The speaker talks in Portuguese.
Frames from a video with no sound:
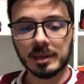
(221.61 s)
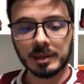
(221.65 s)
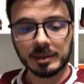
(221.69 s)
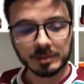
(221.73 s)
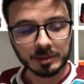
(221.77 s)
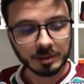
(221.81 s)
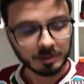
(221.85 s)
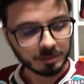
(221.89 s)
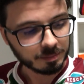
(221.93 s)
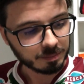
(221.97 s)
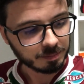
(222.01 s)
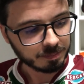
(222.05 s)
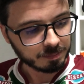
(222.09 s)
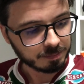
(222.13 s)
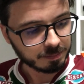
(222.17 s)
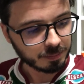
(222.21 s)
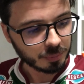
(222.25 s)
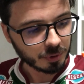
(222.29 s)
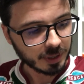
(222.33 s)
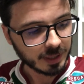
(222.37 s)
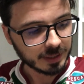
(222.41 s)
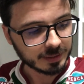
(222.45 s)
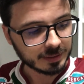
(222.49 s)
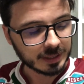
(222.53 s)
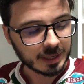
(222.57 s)
Então,
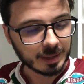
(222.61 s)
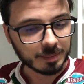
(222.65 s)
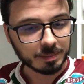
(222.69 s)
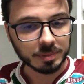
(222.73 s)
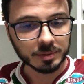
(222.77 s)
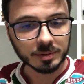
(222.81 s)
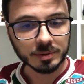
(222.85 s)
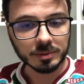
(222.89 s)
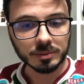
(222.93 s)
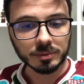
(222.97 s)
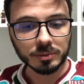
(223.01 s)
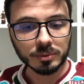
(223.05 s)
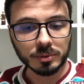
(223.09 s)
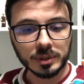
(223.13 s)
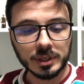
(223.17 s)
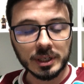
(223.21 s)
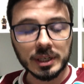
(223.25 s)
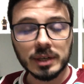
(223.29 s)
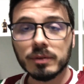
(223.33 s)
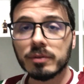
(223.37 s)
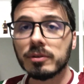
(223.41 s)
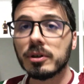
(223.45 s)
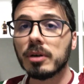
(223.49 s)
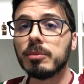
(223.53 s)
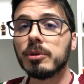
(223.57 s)
por exemplo, o
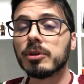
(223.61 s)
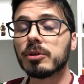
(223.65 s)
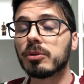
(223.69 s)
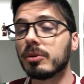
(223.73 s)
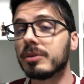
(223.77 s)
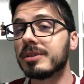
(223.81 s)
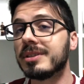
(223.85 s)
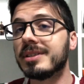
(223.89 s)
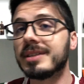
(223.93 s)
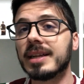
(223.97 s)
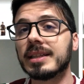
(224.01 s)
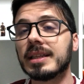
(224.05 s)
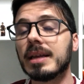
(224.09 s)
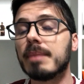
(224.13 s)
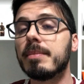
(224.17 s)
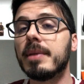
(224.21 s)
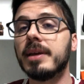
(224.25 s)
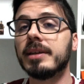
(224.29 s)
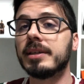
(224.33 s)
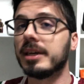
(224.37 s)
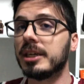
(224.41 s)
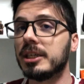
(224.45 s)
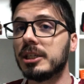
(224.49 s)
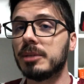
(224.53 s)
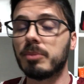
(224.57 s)
livro não me trouxe
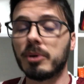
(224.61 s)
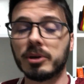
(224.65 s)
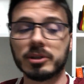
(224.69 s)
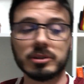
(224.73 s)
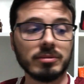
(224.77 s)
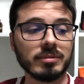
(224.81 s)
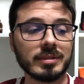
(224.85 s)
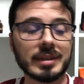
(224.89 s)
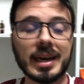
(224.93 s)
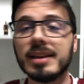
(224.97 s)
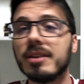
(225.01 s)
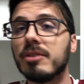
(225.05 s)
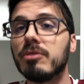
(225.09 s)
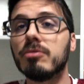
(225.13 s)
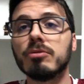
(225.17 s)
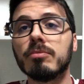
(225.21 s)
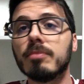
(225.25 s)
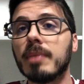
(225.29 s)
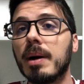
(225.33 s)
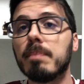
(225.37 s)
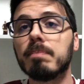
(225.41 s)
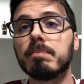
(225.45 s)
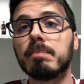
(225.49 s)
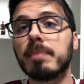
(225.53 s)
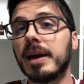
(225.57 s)
diretamente a resposta, não está em
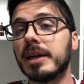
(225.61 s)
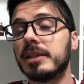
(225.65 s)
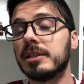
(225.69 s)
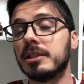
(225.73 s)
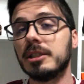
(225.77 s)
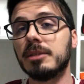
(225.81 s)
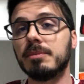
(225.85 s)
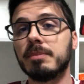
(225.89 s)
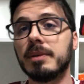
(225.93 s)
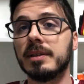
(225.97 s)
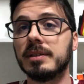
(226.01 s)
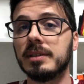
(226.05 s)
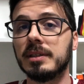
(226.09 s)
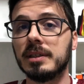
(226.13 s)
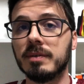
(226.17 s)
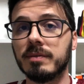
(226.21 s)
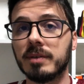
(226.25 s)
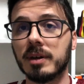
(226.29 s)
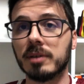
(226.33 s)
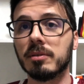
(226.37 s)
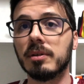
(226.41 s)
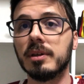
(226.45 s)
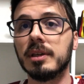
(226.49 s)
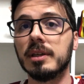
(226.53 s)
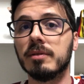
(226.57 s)
uma página
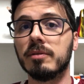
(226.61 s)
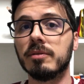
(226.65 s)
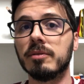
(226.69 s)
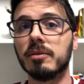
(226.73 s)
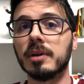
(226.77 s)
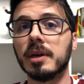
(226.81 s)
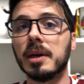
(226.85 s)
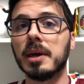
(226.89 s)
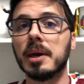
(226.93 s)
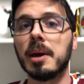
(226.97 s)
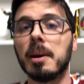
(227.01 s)
específica do livro,